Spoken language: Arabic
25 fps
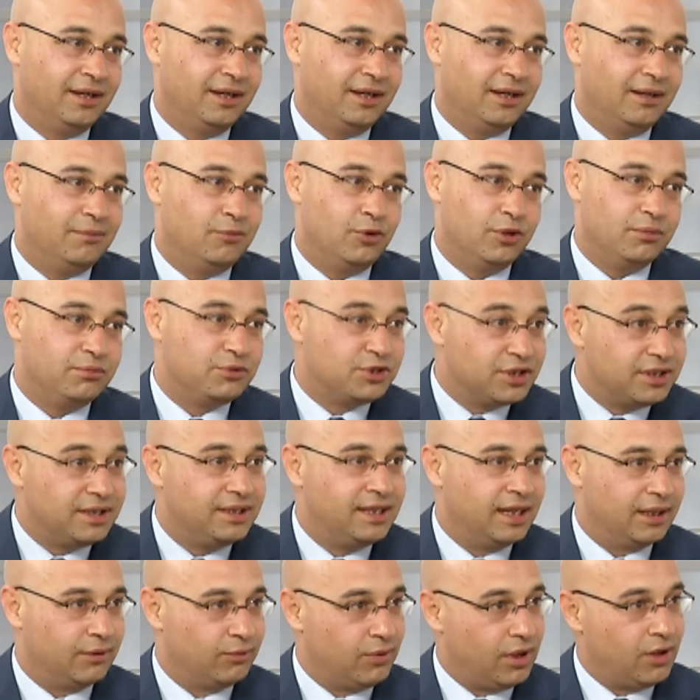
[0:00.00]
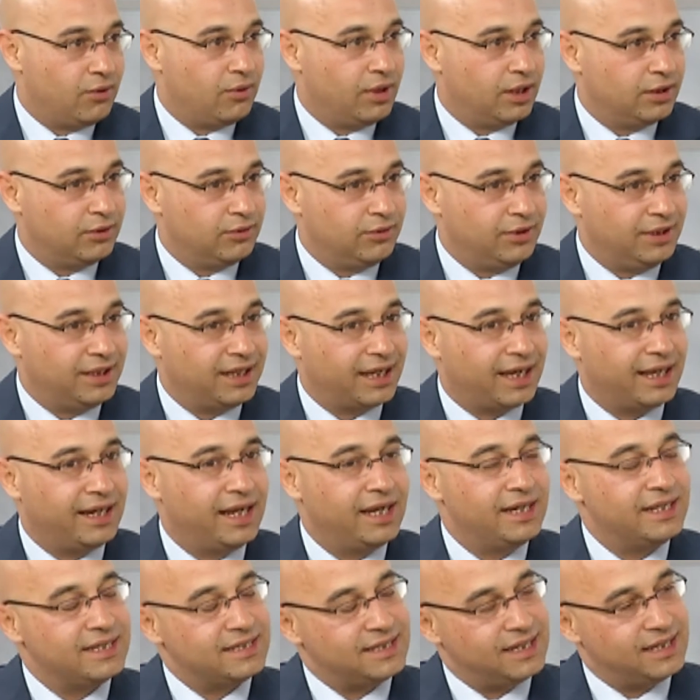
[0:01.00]
مهم جدا وهو أنه إحنا
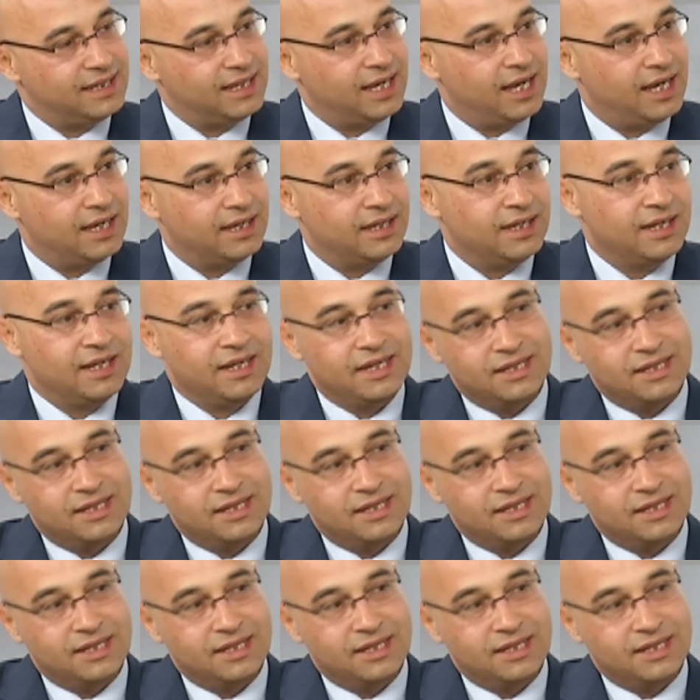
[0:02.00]
خلال السنة هاي